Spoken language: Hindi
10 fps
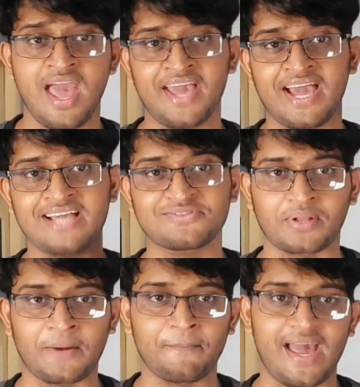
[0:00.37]
है गाइज
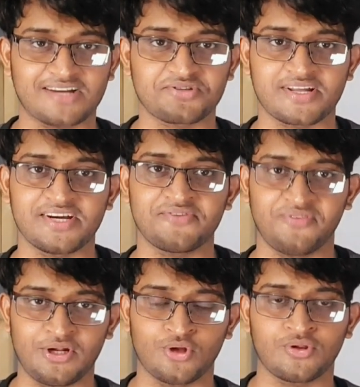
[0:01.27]
वेलकम बैक टू अनदर
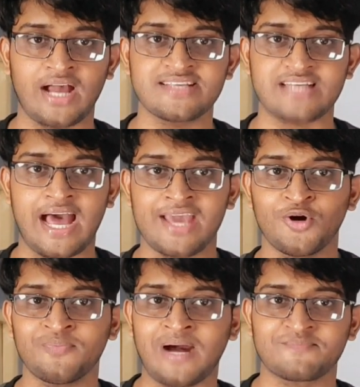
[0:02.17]
वीडियो तो गाइज़ आई
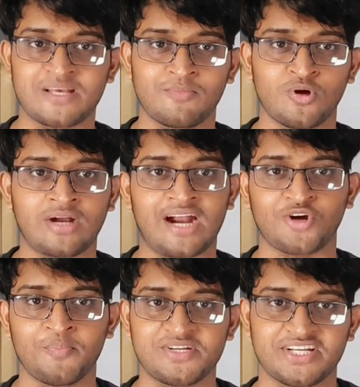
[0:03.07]
होप आप सब लोग आर्ट
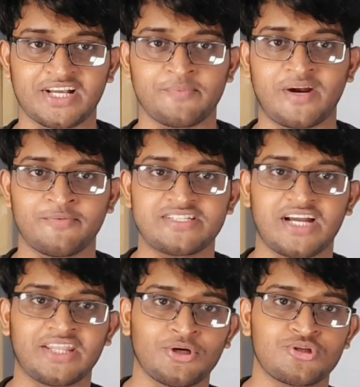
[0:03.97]
कंपटीशन के बारे में
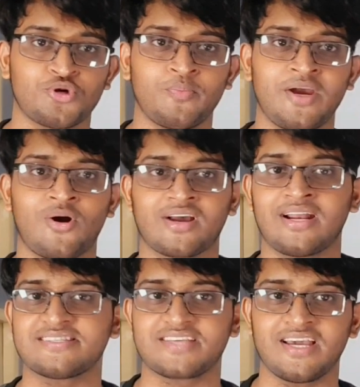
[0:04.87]
जानते हो जो मैं
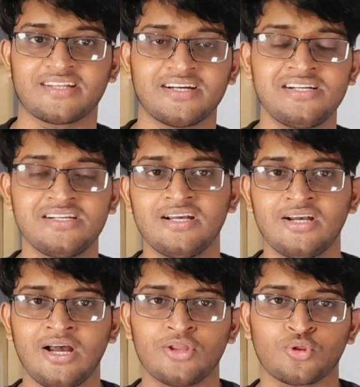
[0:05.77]
ऑर्गेनाइज़ किया था
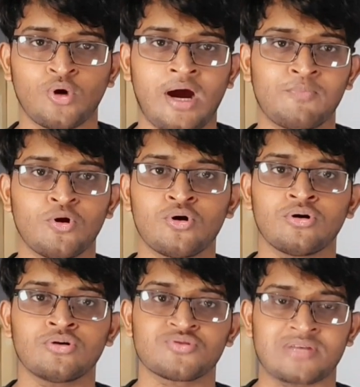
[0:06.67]
तो आप लोगों
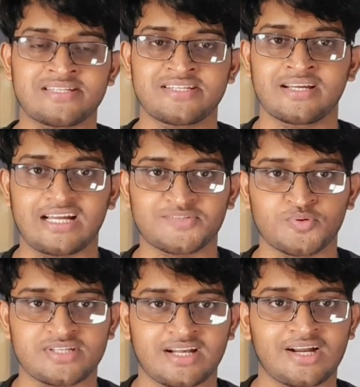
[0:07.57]
को सुशांत सिंह
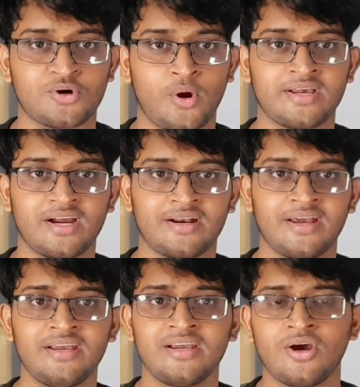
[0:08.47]
राजपूत सर का ड्राइंग
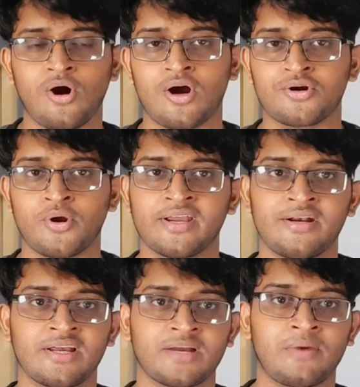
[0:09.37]
करना है और ड्राइंग
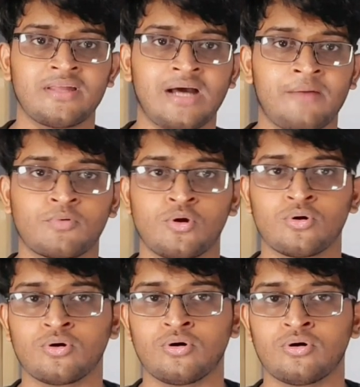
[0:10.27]
करने के बाद आप
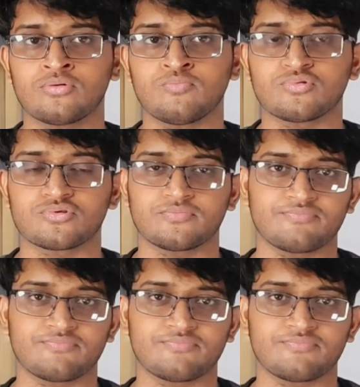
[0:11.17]
लोगों को